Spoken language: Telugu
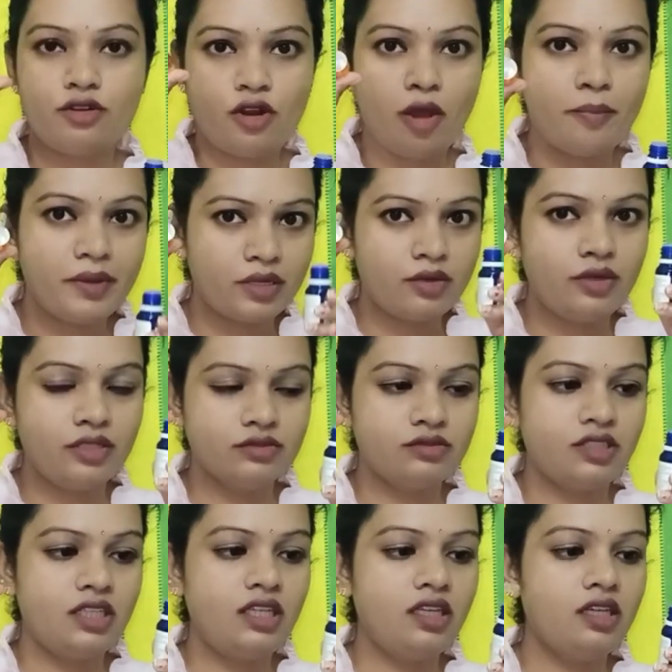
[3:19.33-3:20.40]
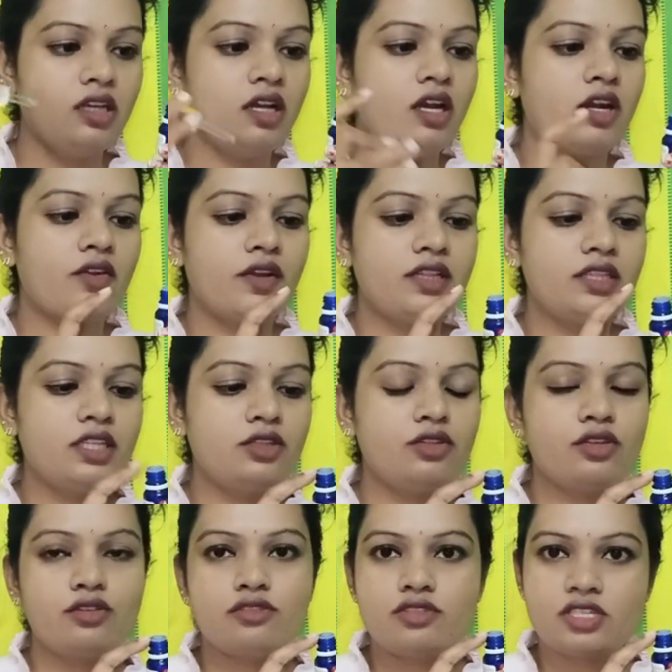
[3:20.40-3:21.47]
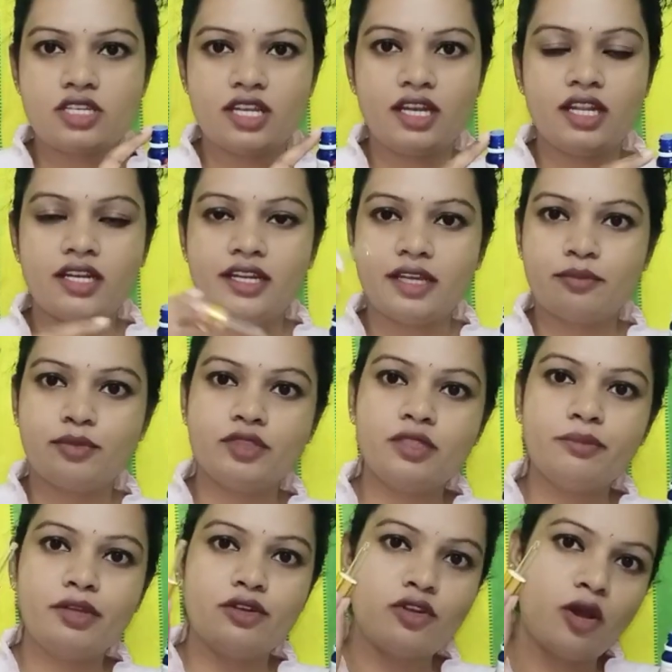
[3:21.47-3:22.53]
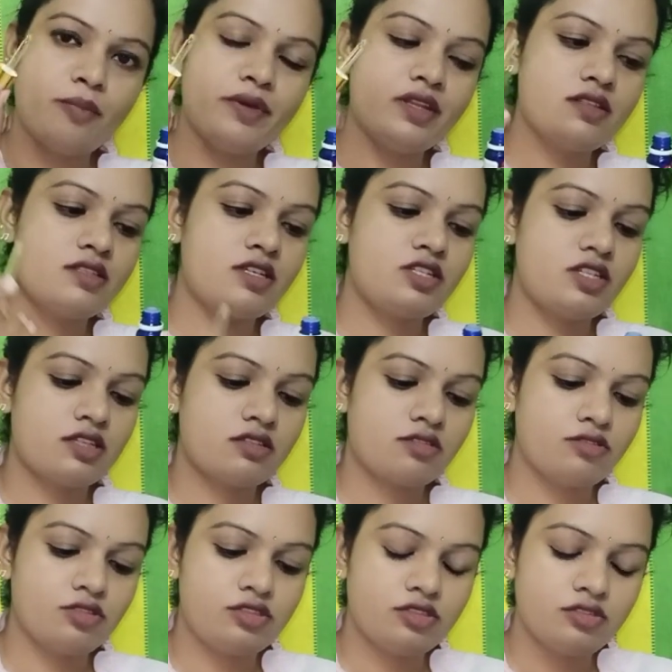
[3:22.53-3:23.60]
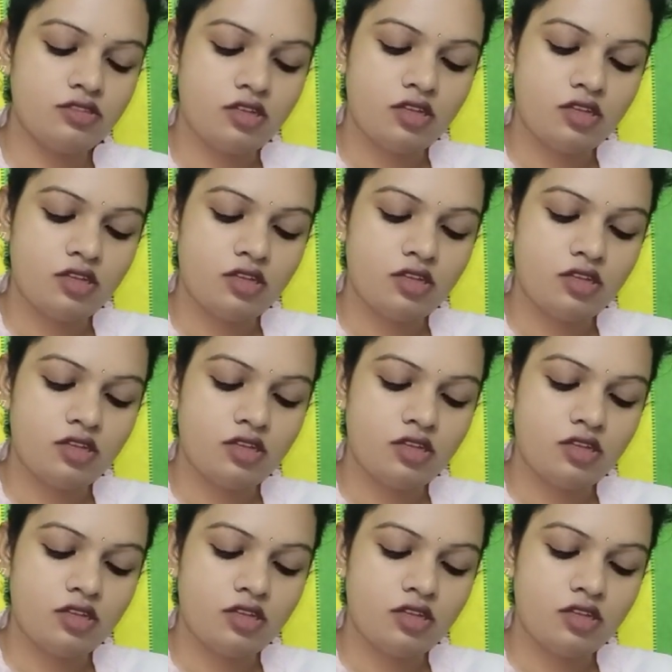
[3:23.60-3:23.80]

డ్రాపర్ కూడా ఉంది ఒకవేళ దీంతో యూజ్ చేయాలని లేకపోతే మీరు డ్రాపర్ ఇన్సర్ట్ చేసుకోవచ్చు